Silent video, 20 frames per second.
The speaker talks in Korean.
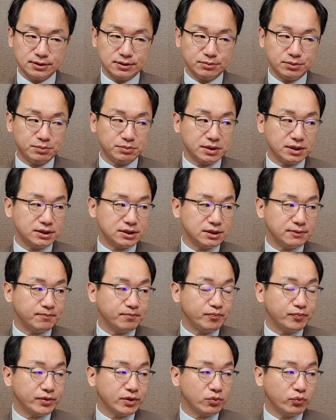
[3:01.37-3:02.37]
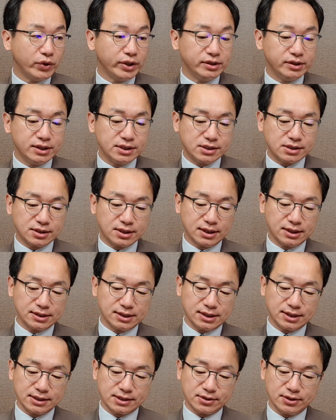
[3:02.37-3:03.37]
흐름입니다. 이제
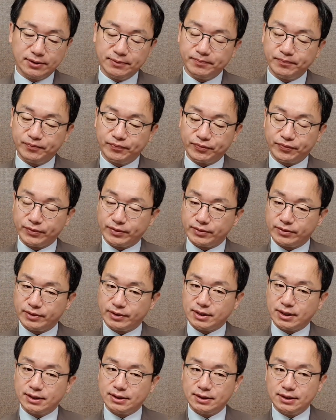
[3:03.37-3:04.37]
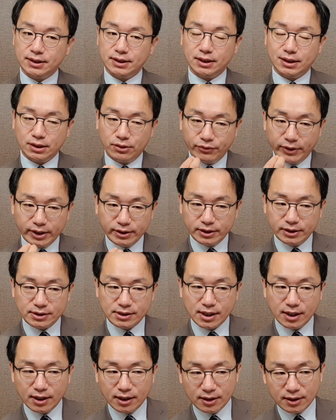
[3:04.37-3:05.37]
웬디스까지 갔어요. 그러니까
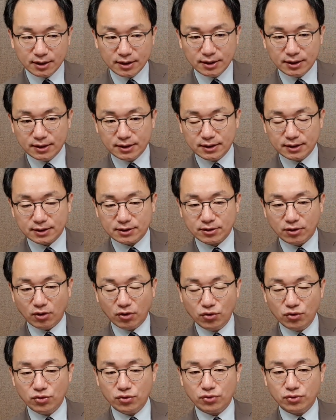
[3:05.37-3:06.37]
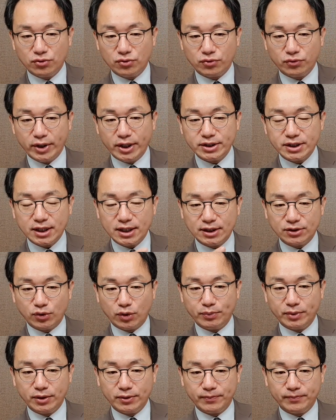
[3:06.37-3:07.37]
레딧의 그 언론 회자가
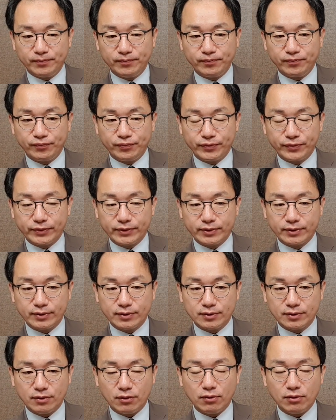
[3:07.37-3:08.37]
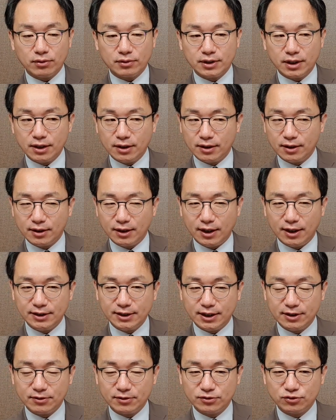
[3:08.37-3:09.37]
되면 어 그래?
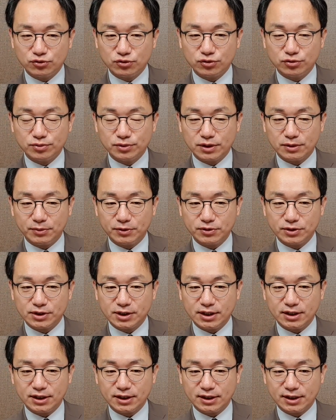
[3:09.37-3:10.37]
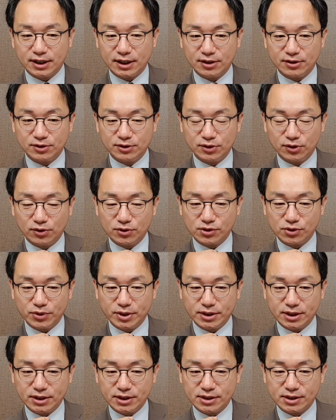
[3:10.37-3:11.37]
아야 이거 누구보다 먼저 사야 돼. 야 이거 여기서
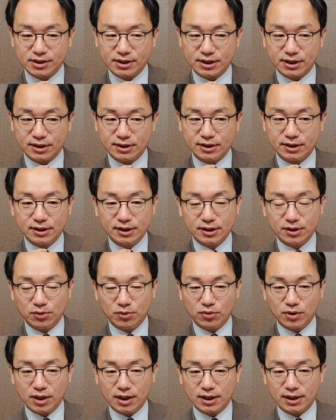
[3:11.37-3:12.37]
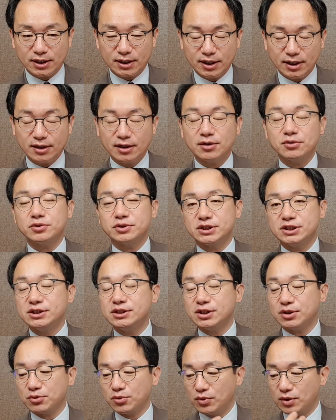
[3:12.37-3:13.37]
회자 됐으니까 올라가겠네 하고
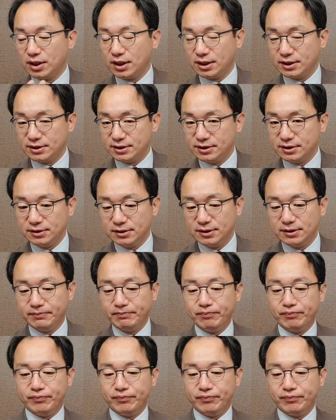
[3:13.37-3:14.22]
진짜로 올라가는